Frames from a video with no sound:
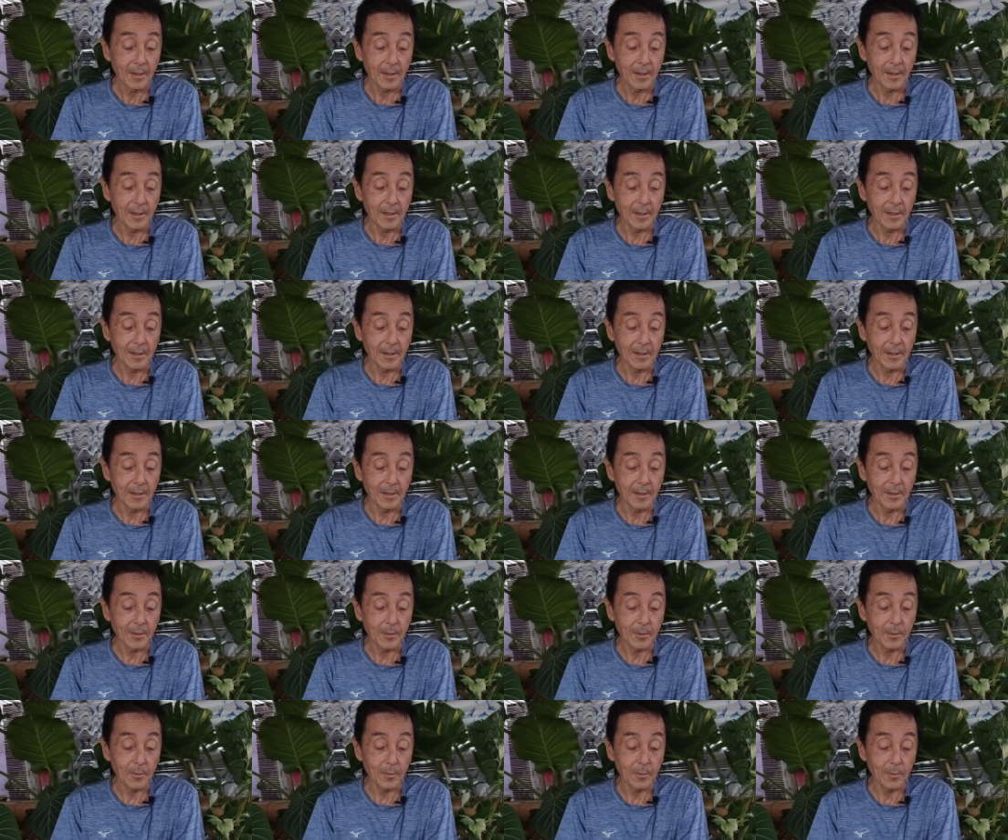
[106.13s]

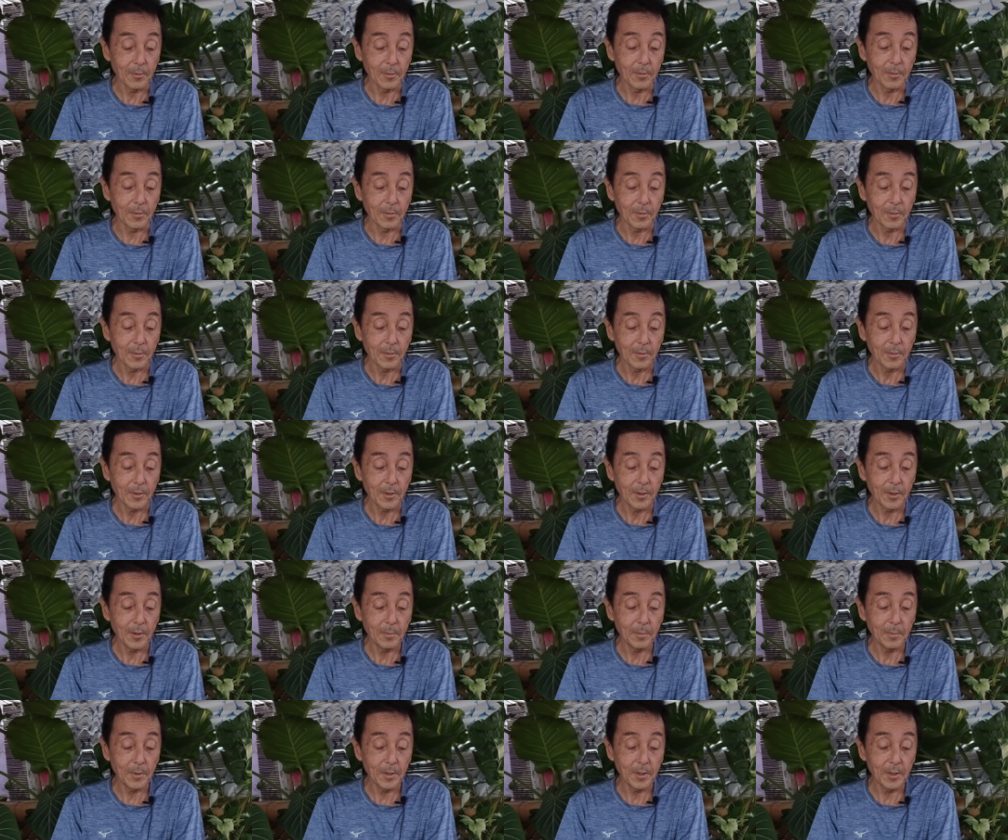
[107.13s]
えー、っと、うん、
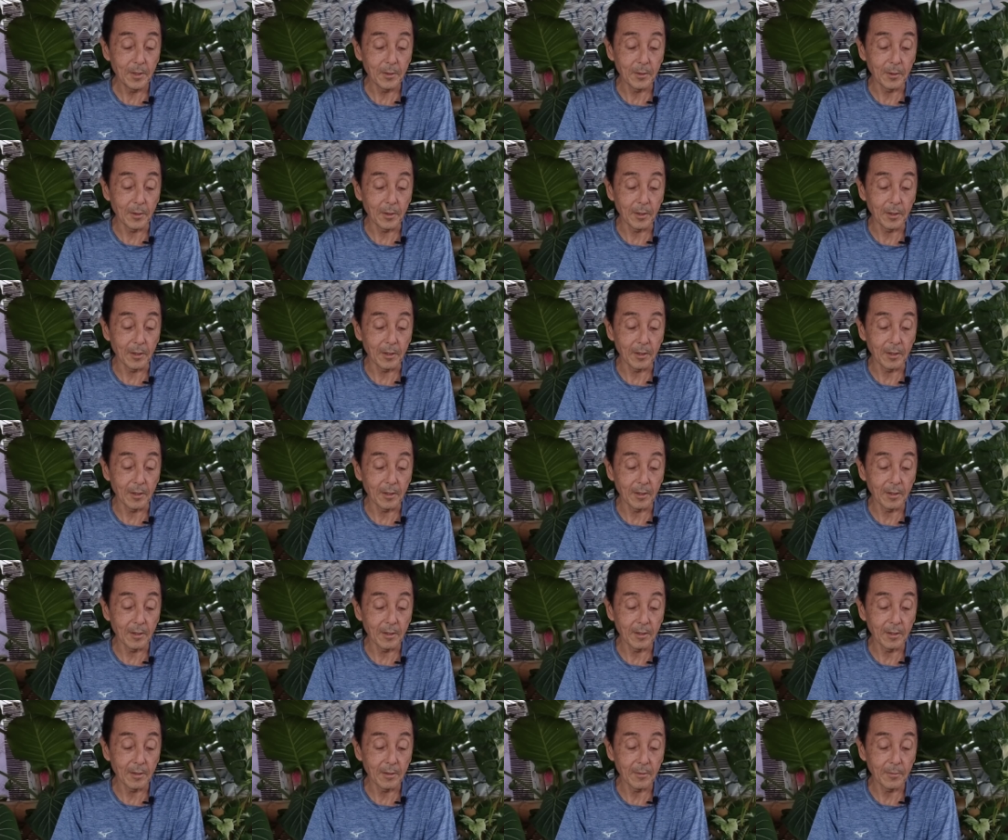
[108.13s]
フィリピーナ、
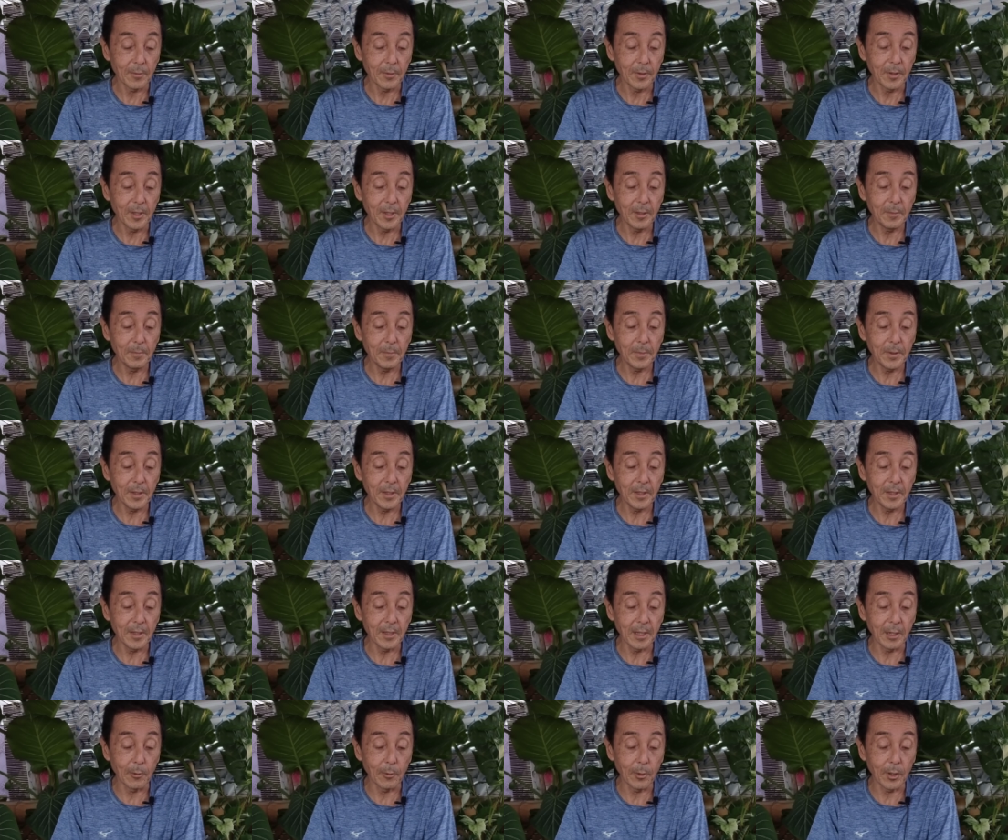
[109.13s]

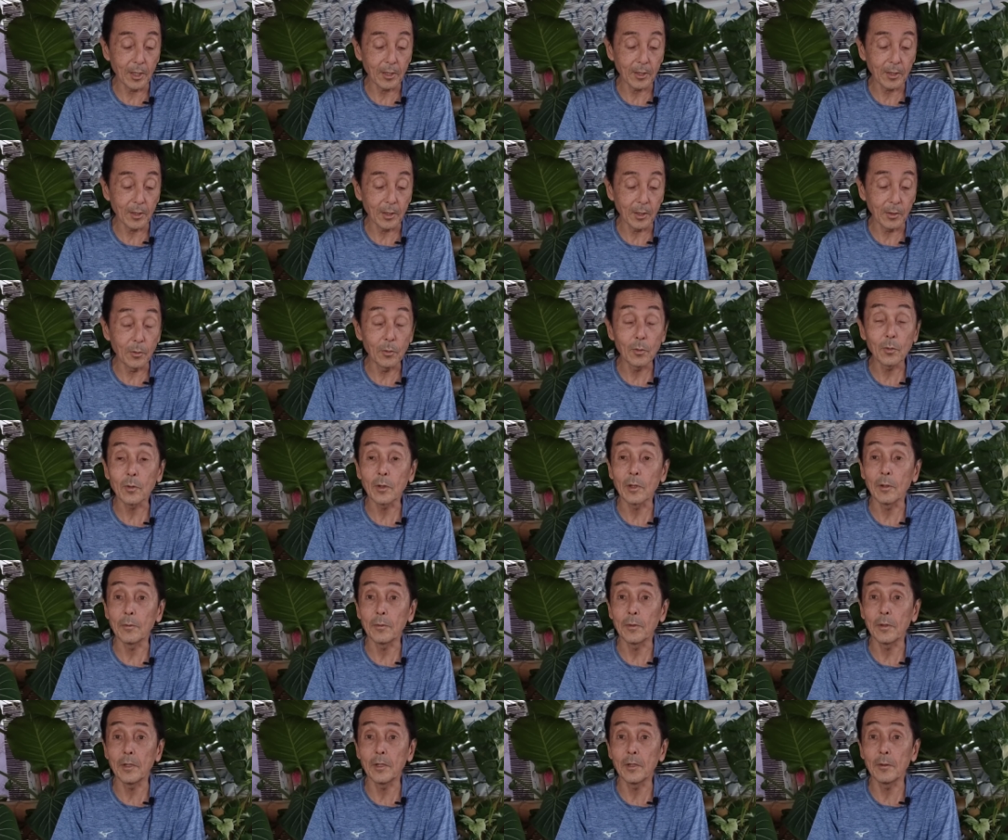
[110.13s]
フィリピーナはっていう
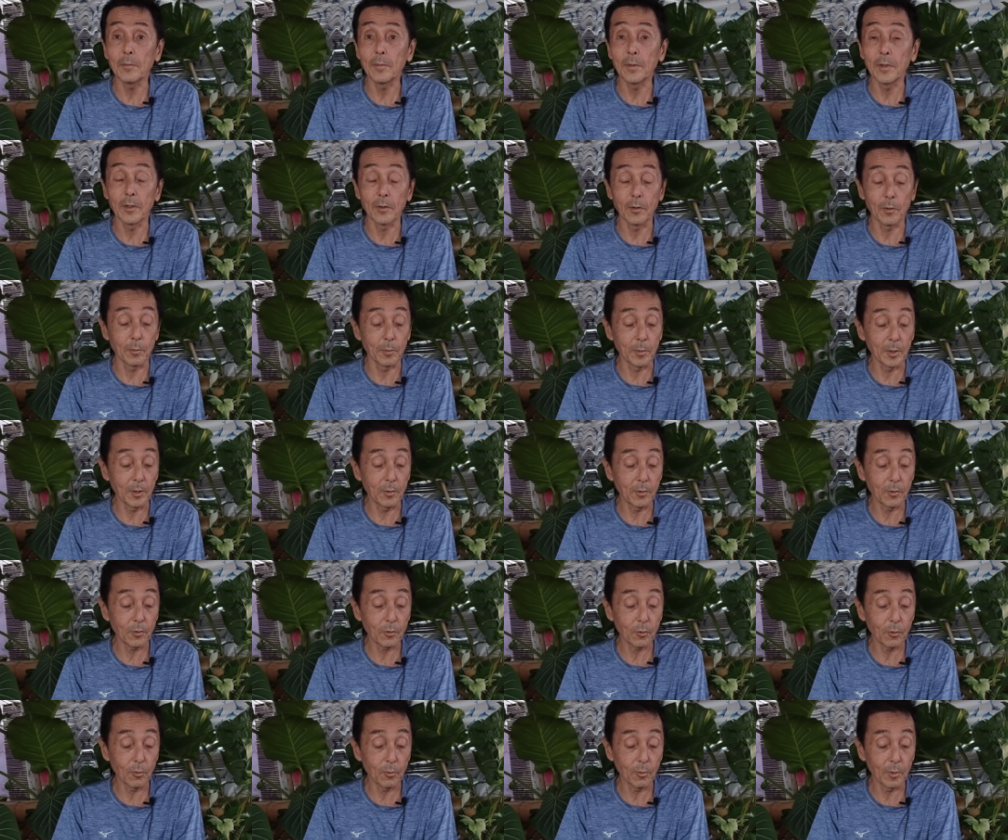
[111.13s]
か、フィリピンの
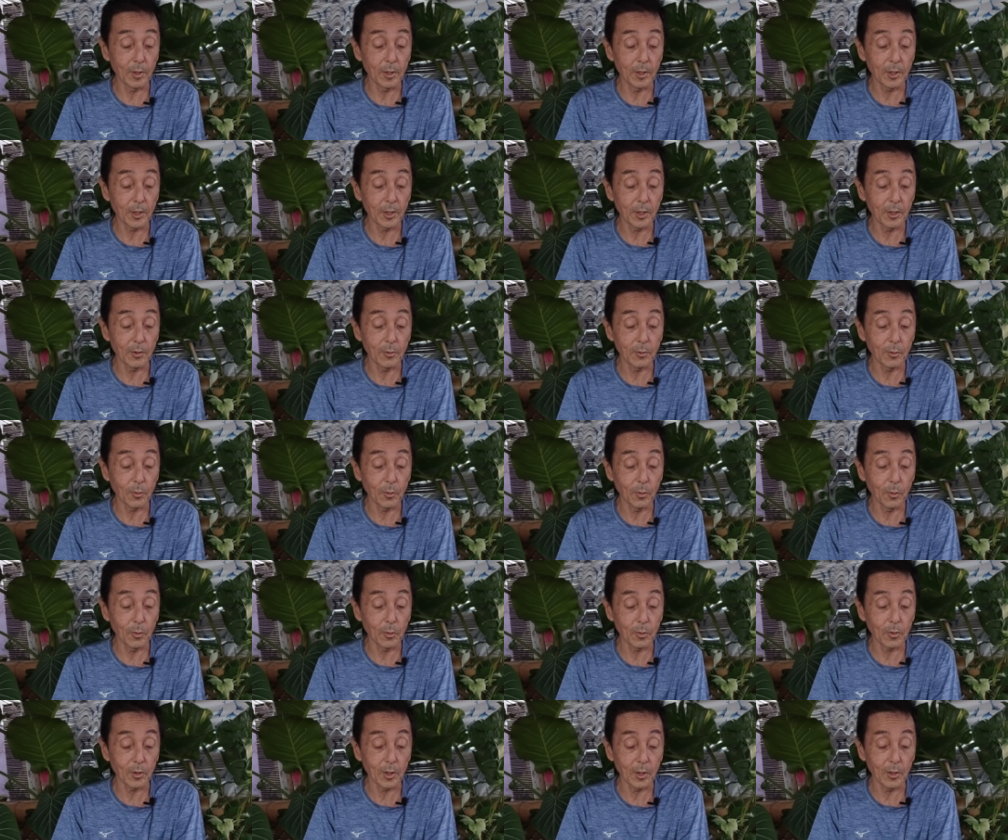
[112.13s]
水商売してる
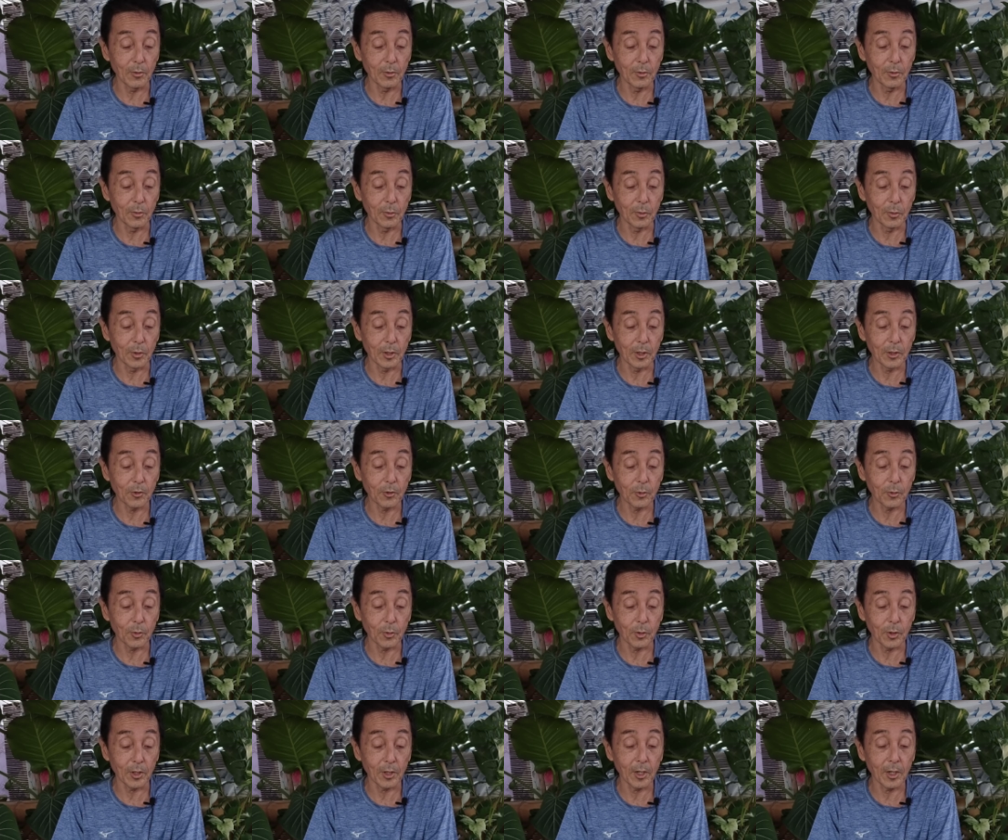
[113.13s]
子っていうので、
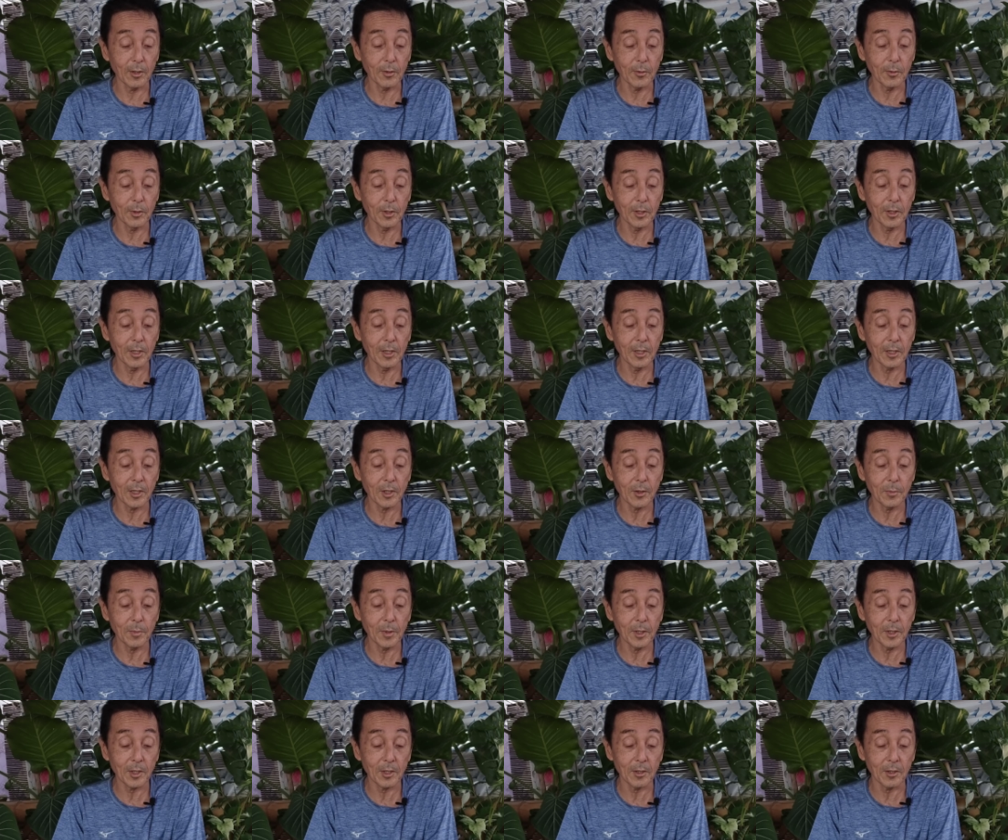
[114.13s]
ちょっと比較に出
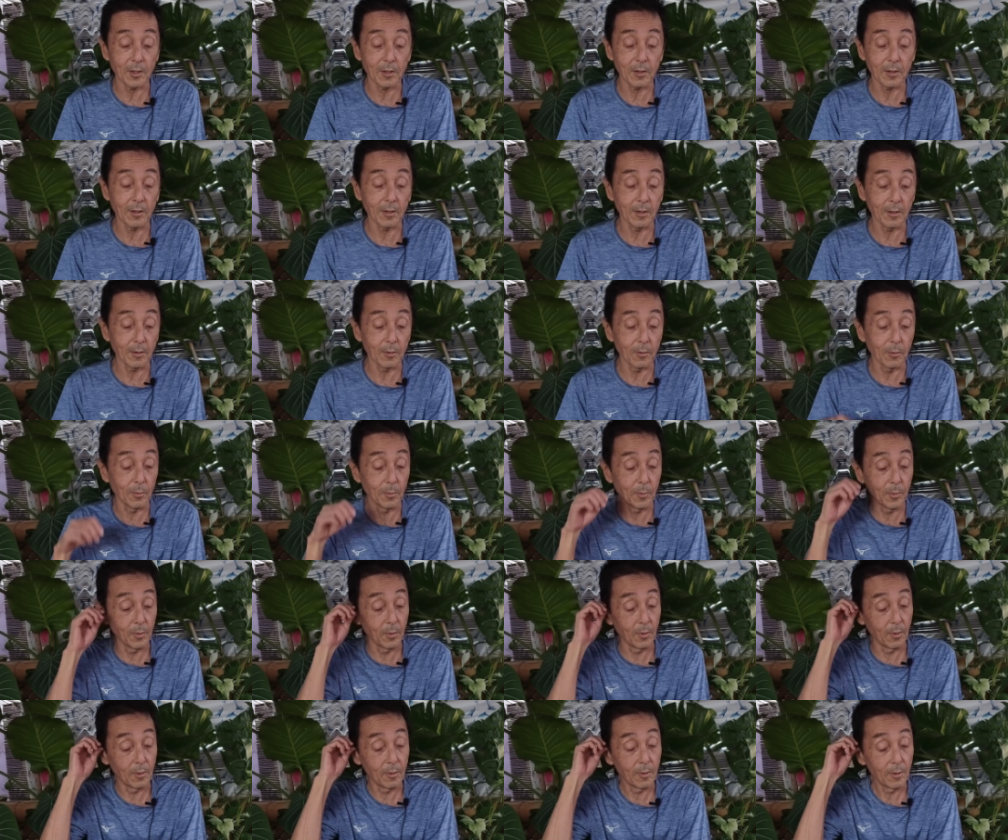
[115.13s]
しましたけれど
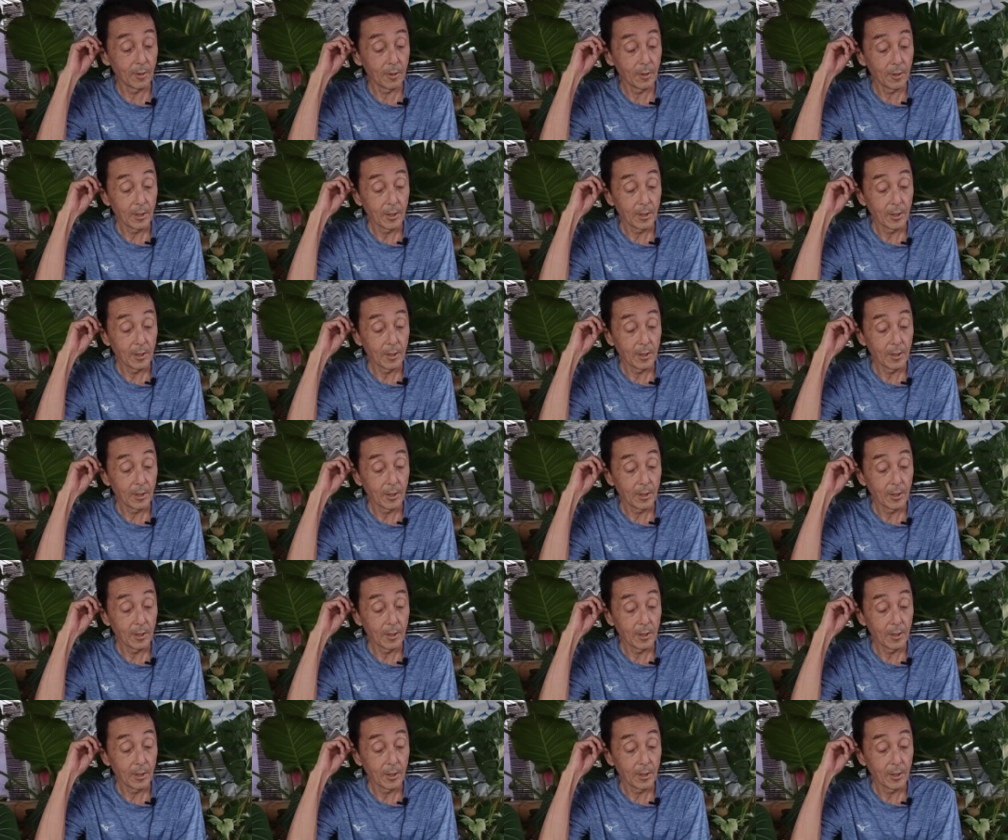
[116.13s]
も、